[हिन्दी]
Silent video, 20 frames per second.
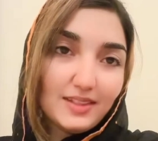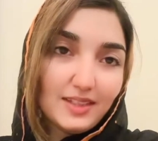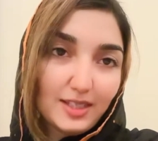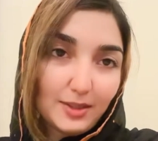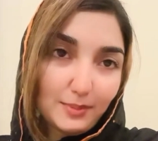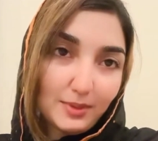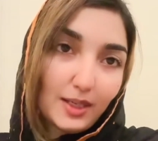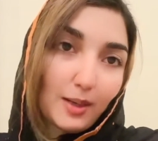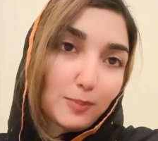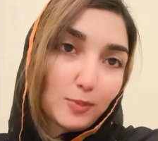ये
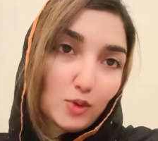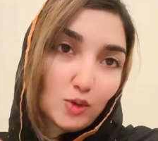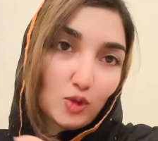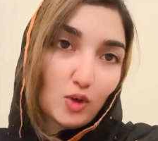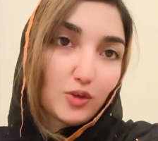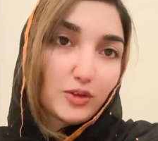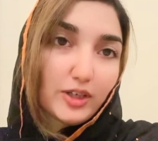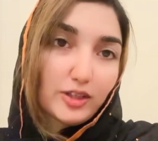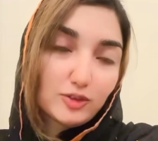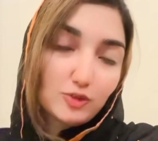भी आपको
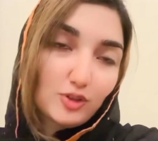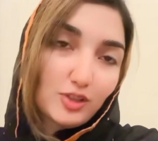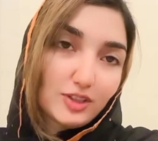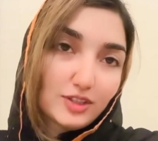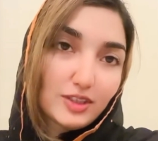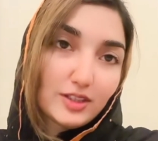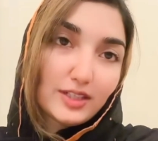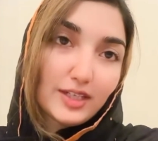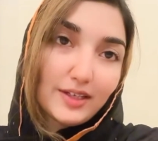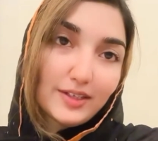
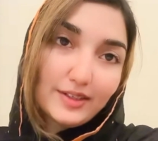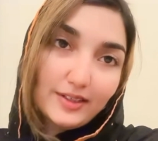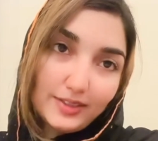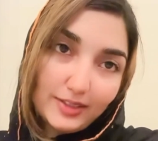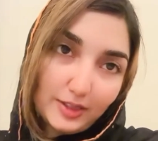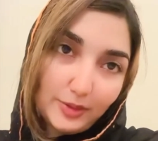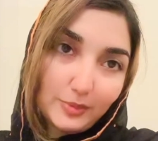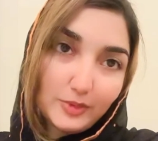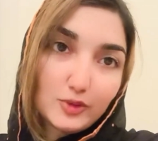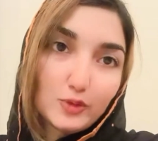कॉन्ग्रेचुलेशन कह रहे हैं
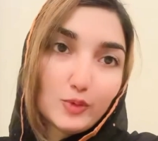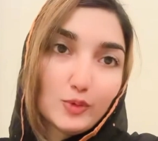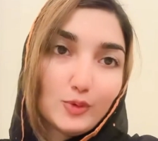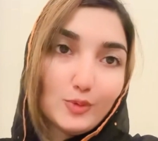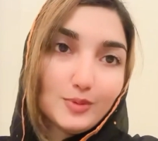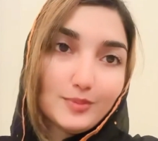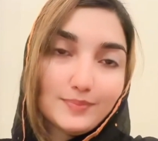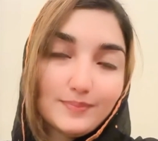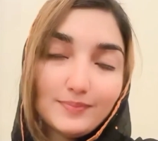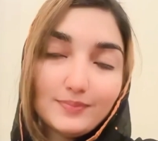इनकी भी
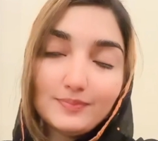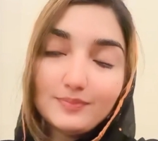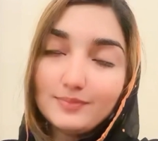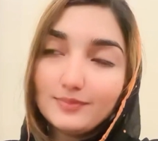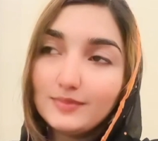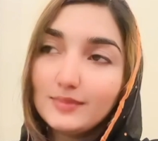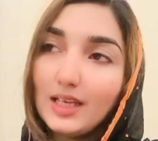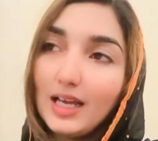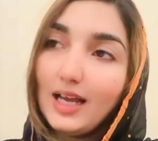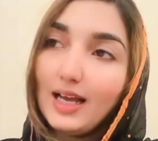
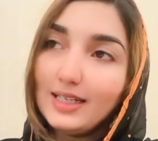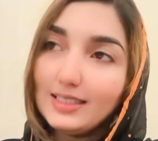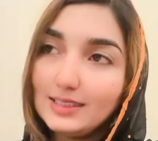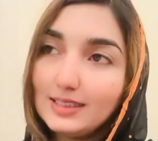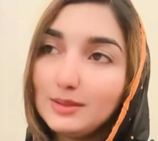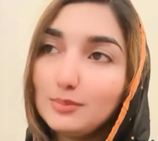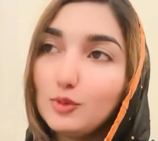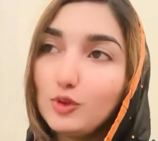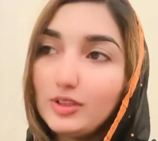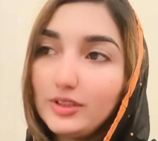सुन हाँ
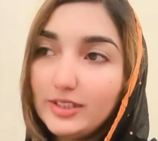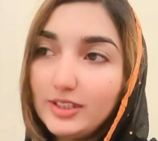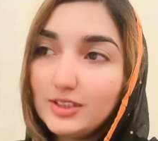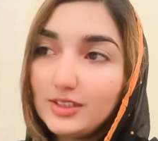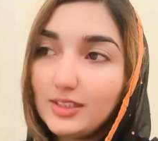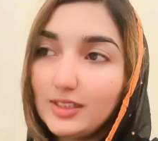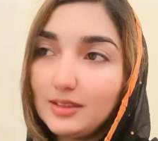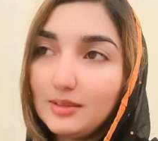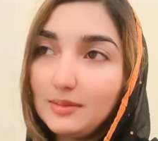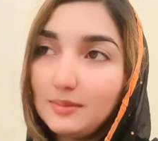जी बोल
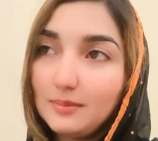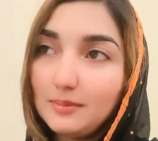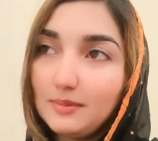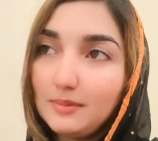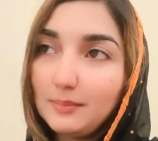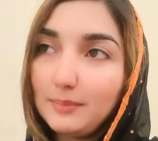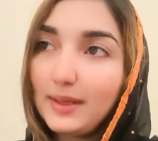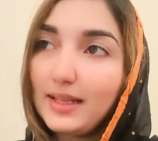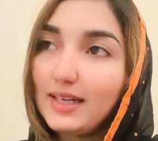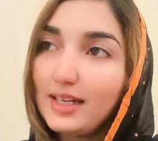दीजिए
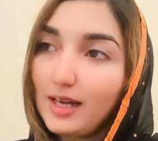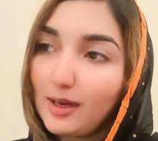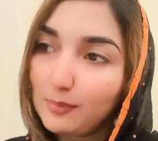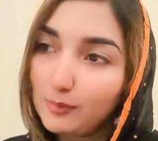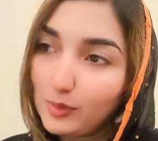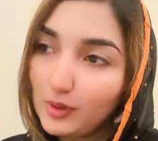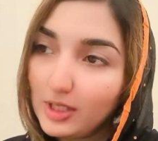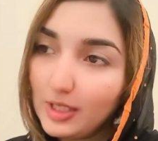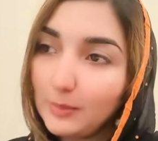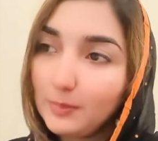पहले आप
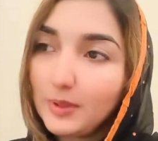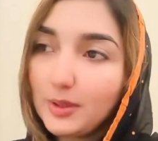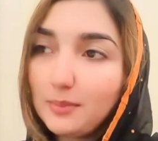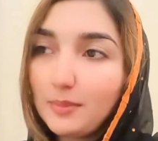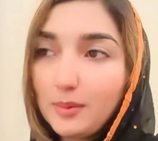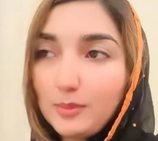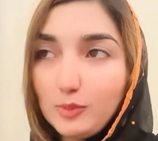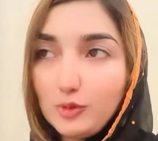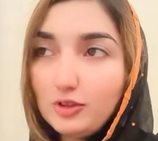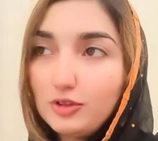बोल लें फिर
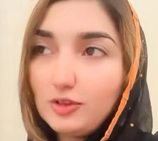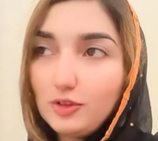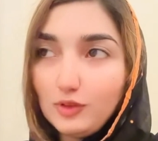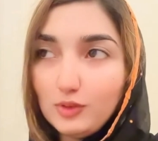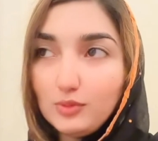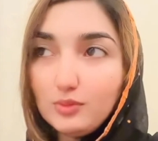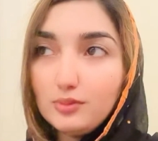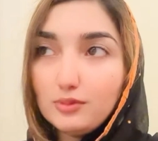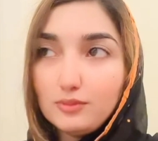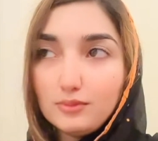मैं बोलती
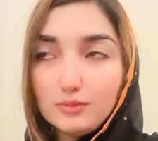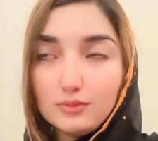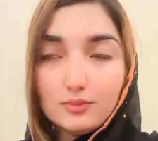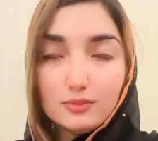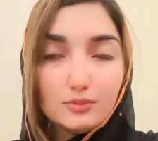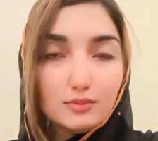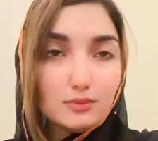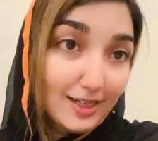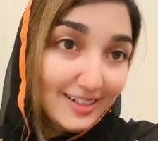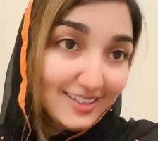
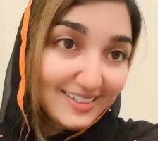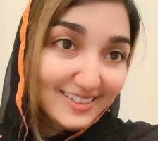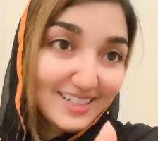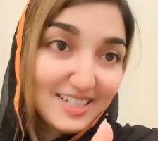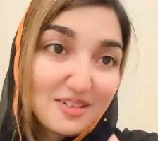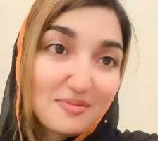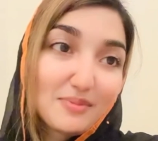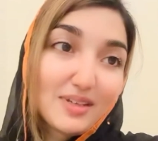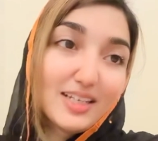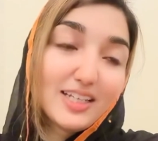हूँ
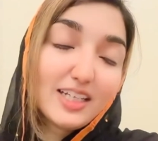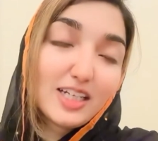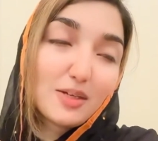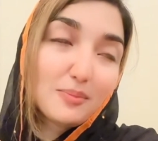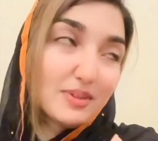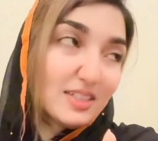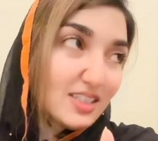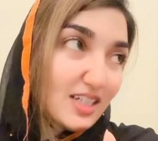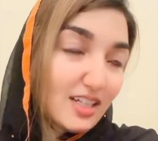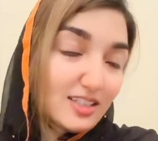यार मैंने कहा
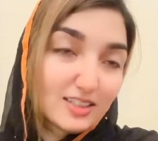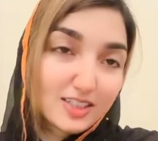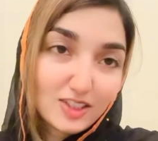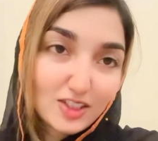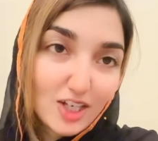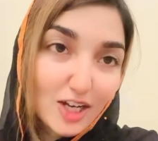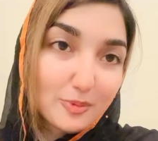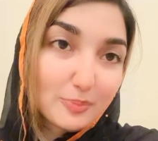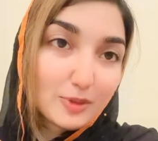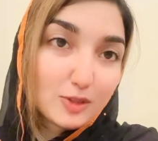मैं साथ साथ
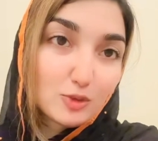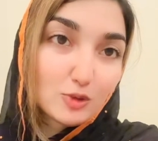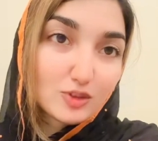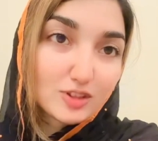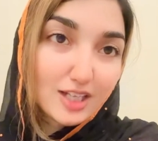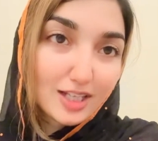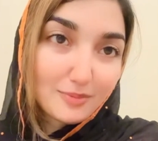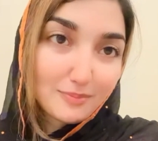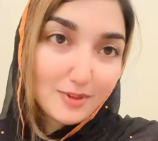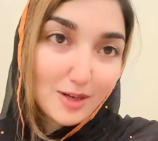चाय पी लूँ और
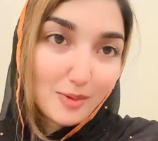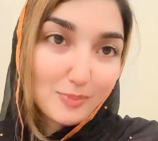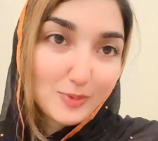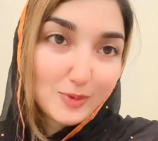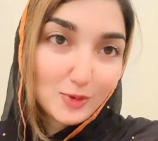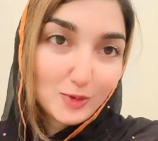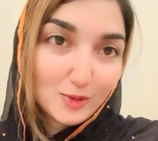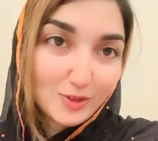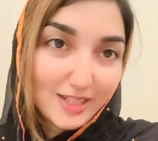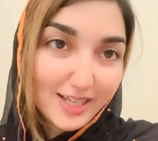साथ में आप
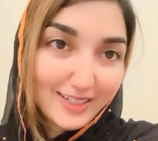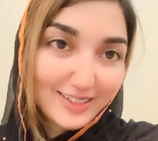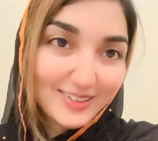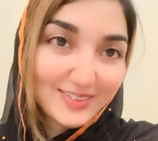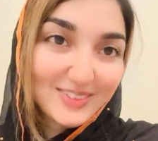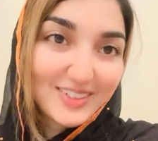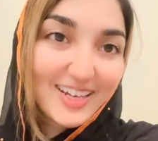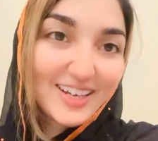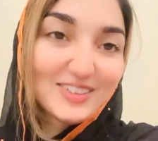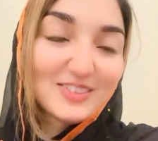लोग को थैंक
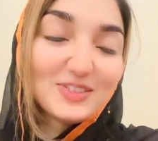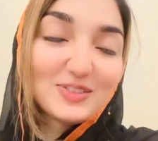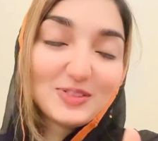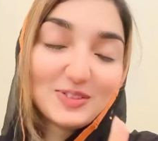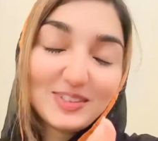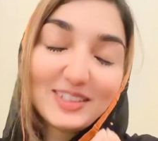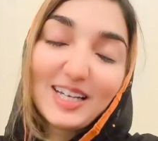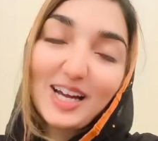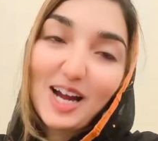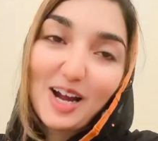यू कह दूँ
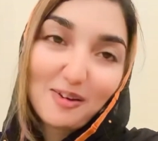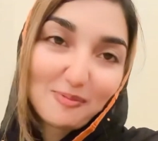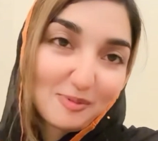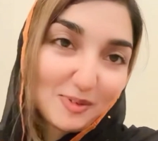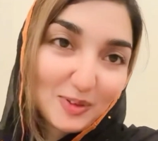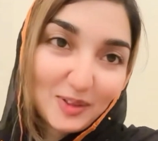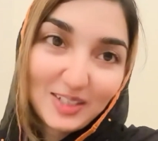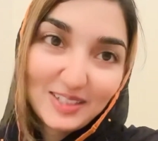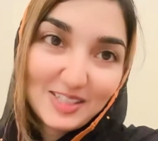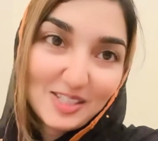क्योंकि आप
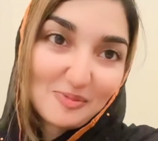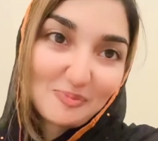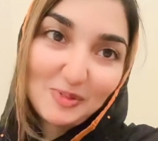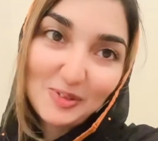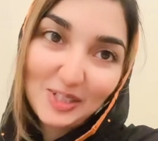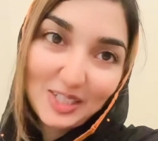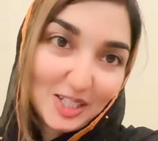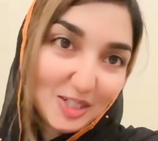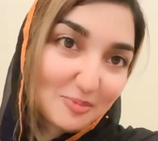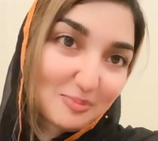लोग की
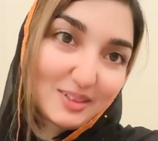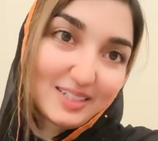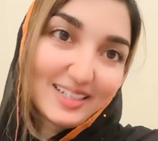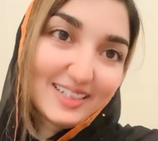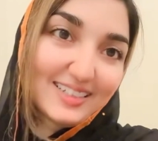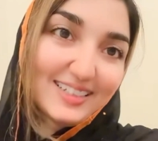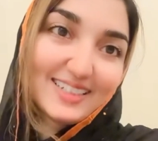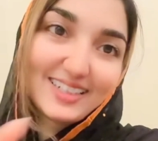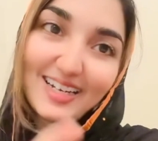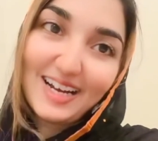सपोर्ट के बिना
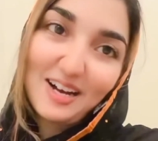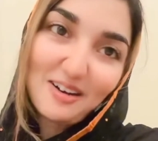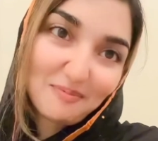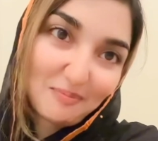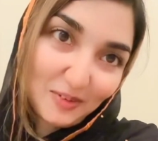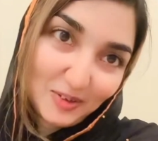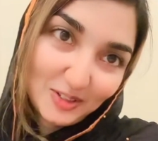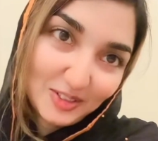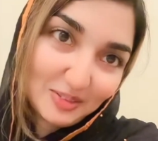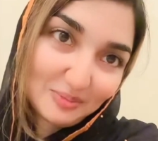ये कहाँ
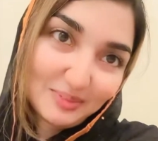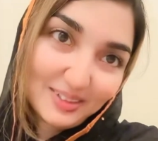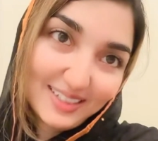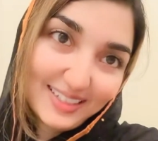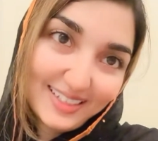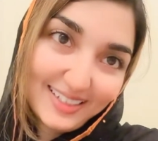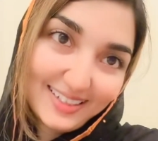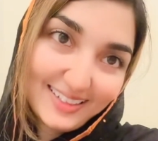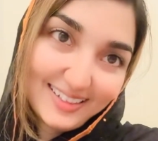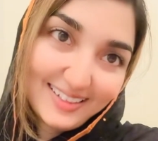पॉसिबल
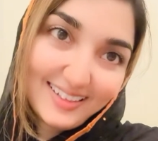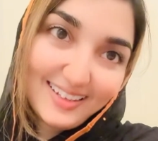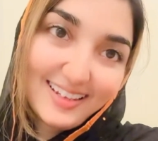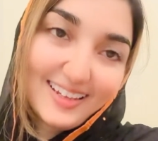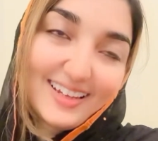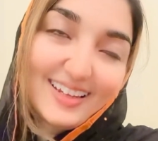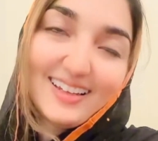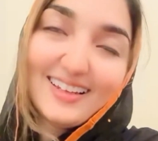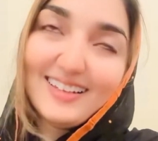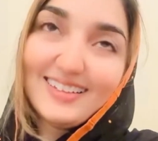है
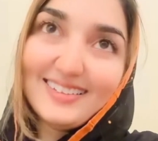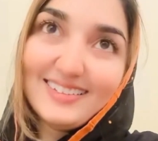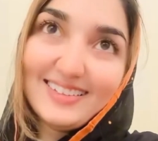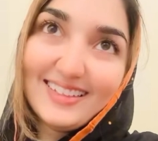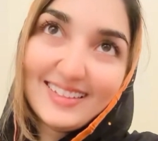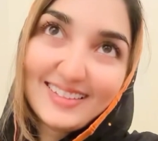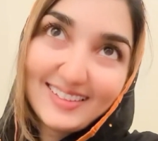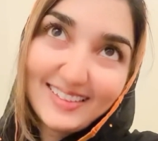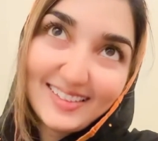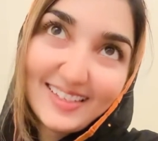
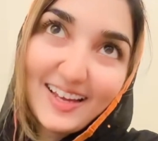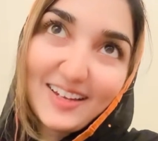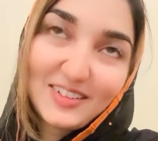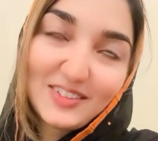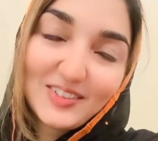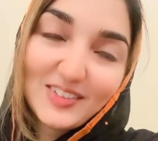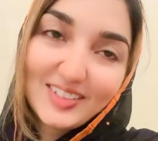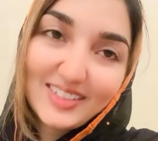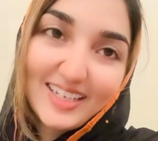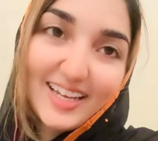दस हज़ार
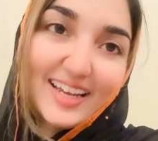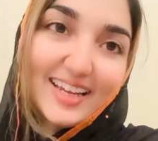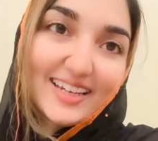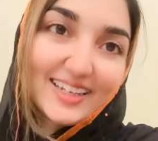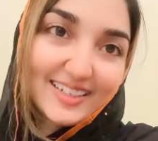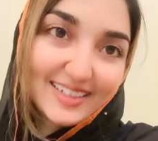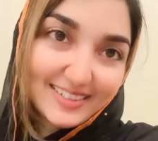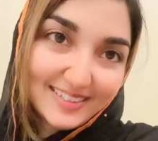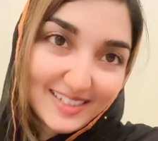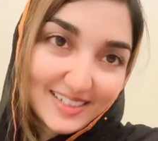तो क्या
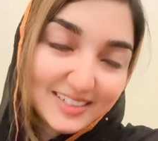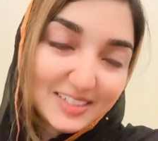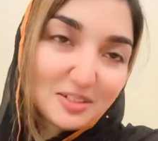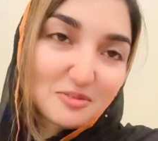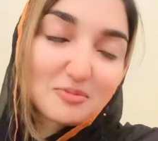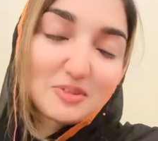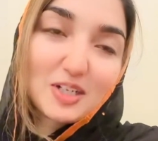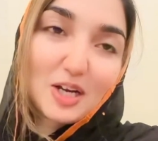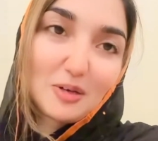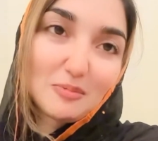एक हज़ार
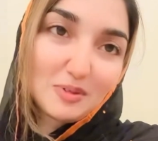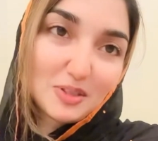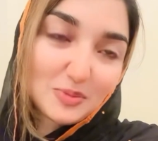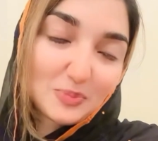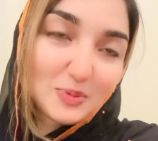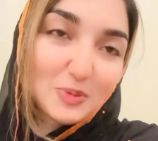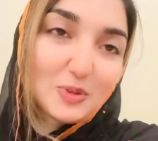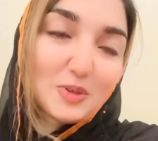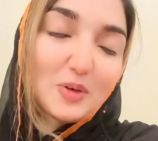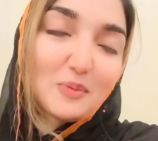सब्सक्राइबर्स
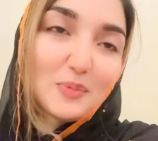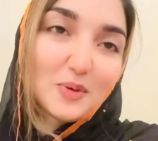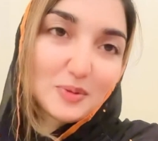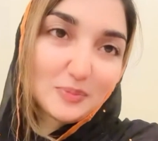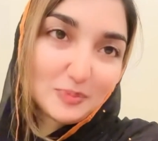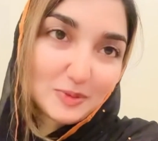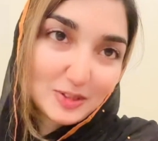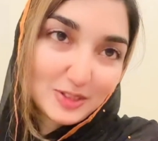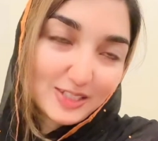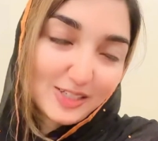भी होना बहुत
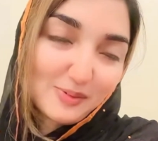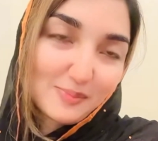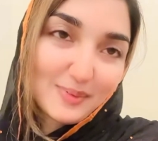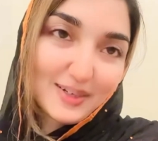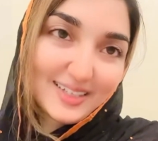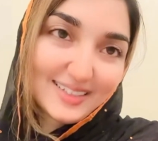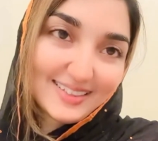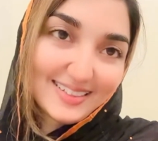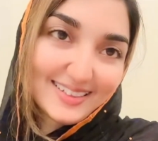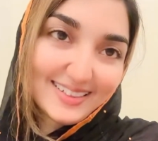मुश्किल
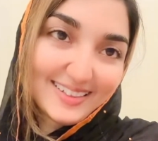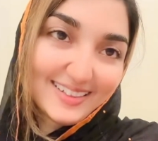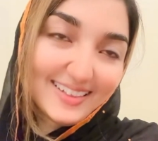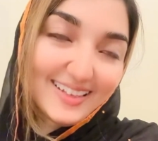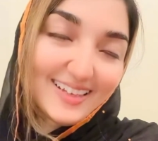बात है